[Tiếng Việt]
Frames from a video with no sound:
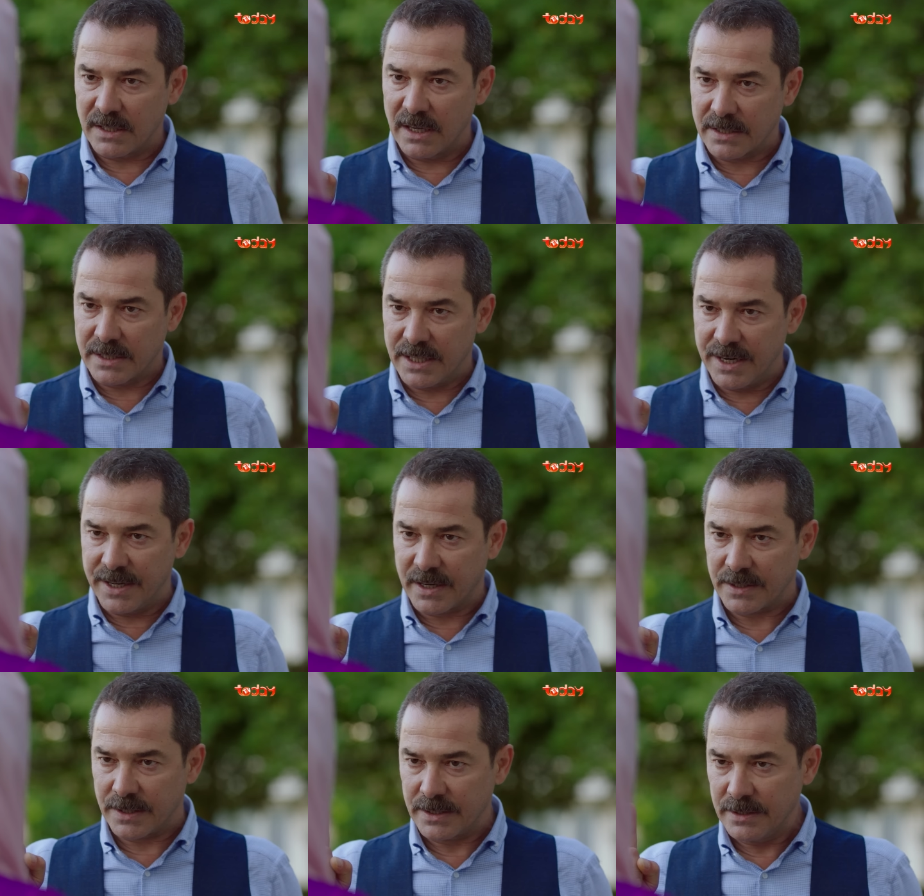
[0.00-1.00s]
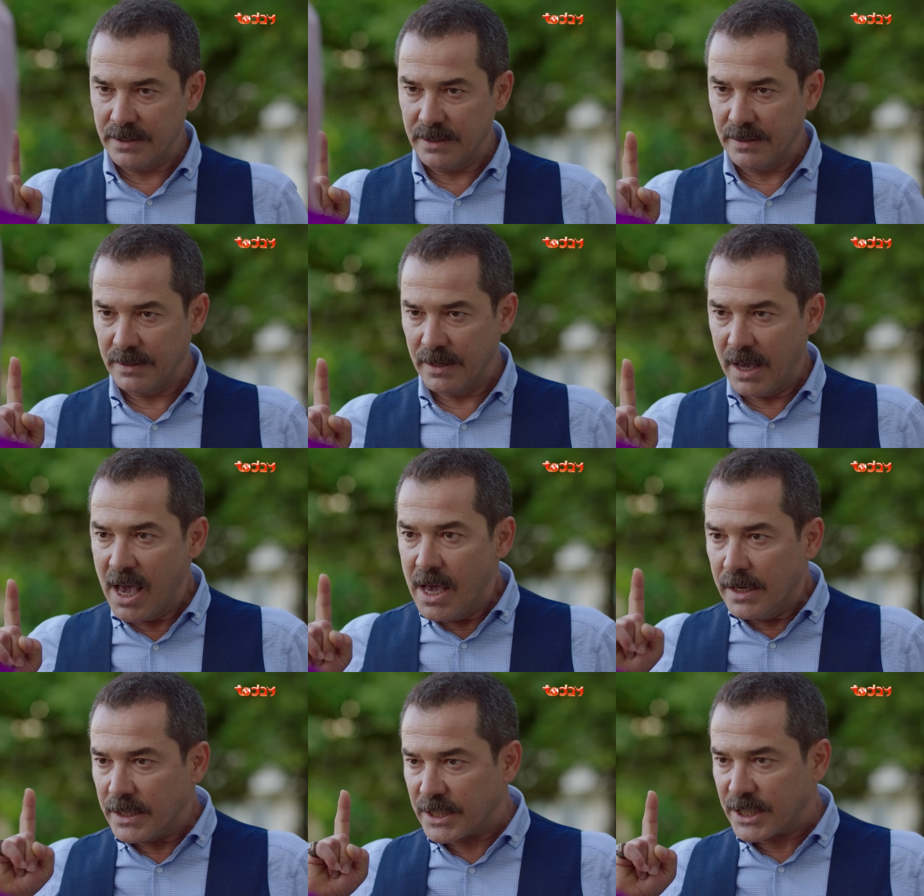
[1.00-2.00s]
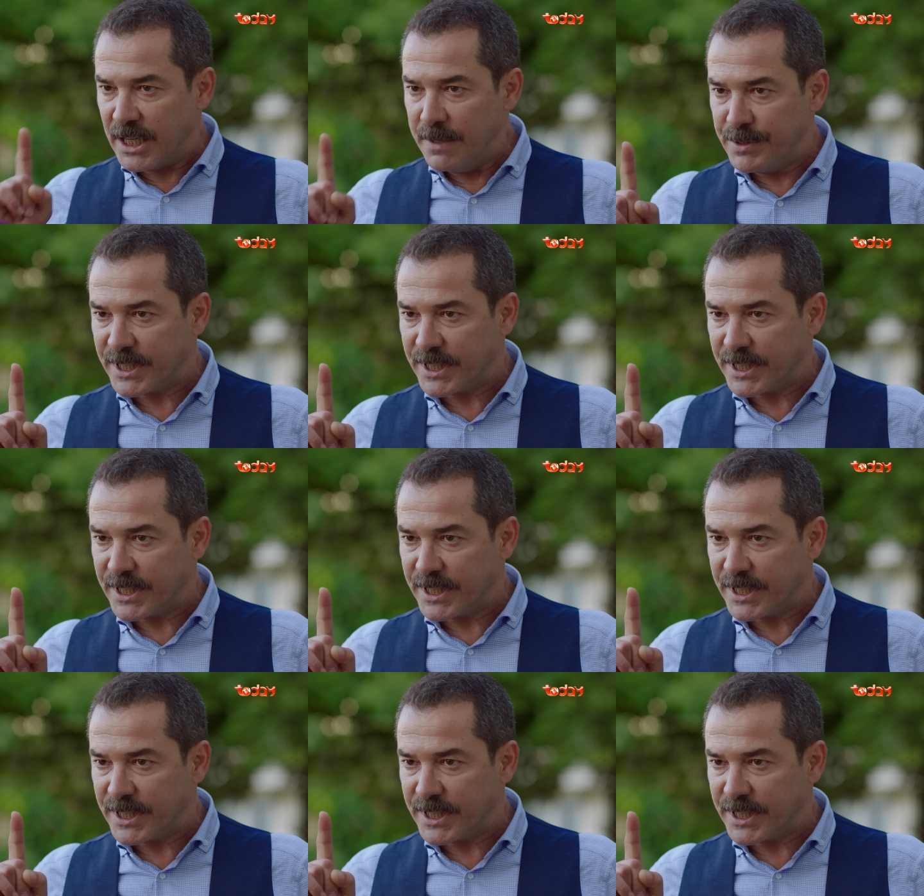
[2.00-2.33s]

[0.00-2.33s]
ai được phép bước ra ngoài cho